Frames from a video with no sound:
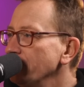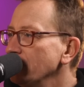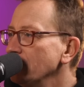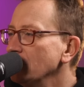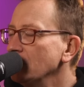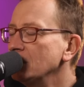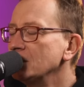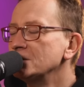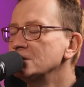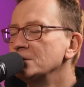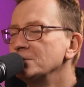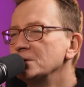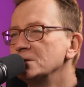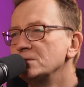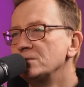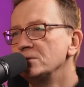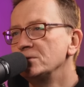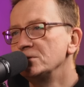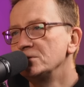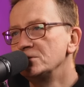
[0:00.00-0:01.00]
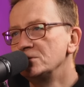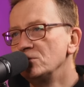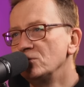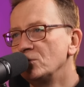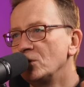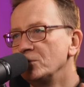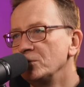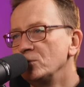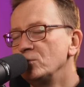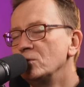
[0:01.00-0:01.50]
Nie? Zamiast wyjść z
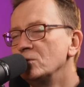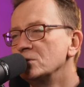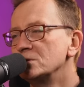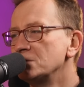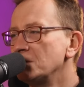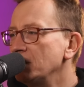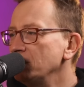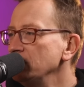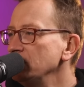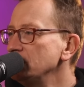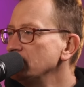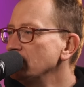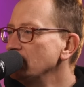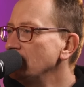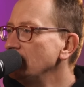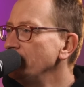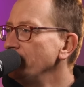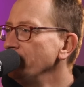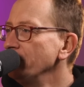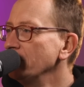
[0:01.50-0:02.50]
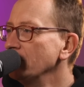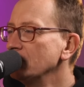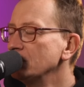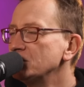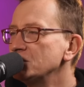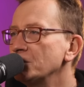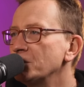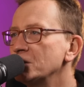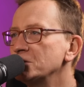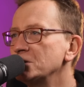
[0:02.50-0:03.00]
dumą i błogosławić, to
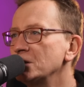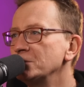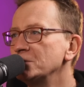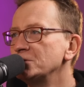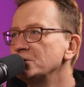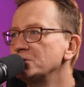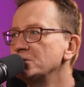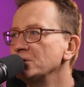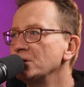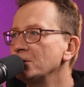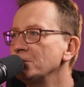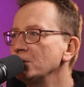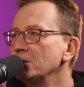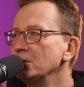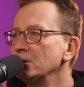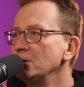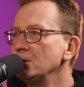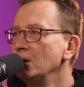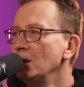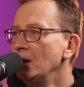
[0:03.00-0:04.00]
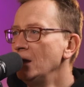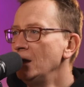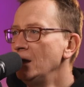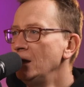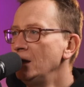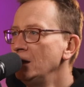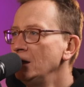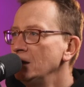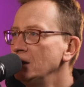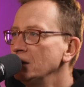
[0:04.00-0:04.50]
przepraszamy, że żyjemy i
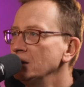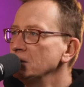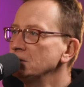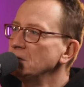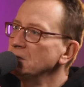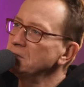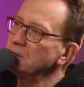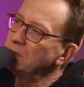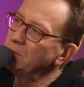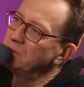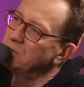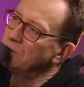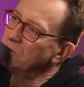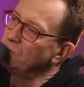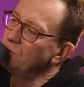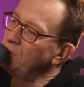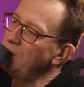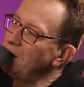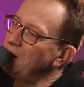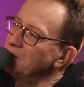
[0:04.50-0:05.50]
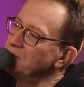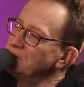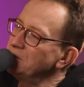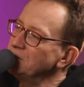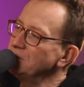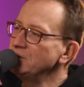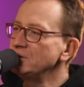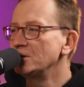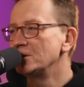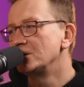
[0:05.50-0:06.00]
zaczynamy się
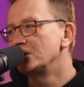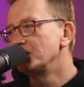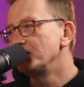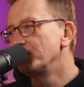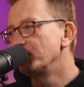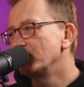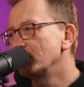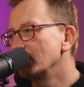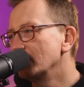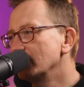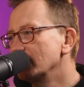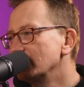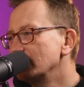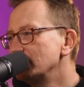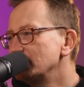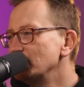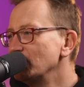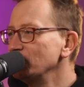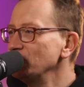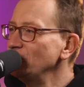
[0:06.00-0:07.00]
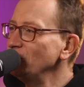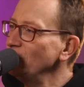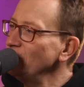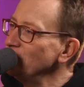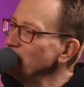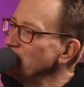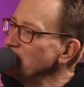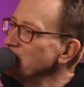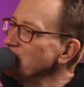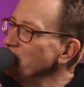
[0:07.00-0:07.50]
tłumaczyć, że, że tak nie do
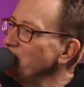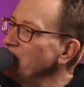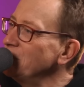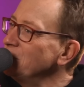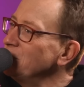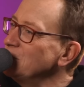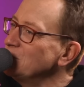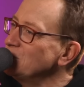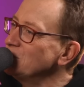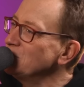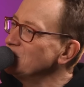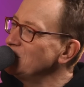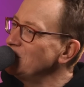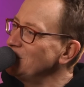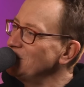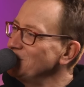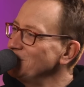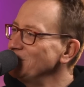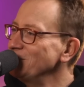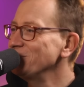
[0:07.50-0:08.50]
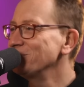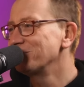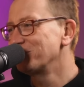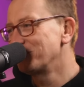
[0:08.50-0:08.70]
końca z tym Panem Jezusem.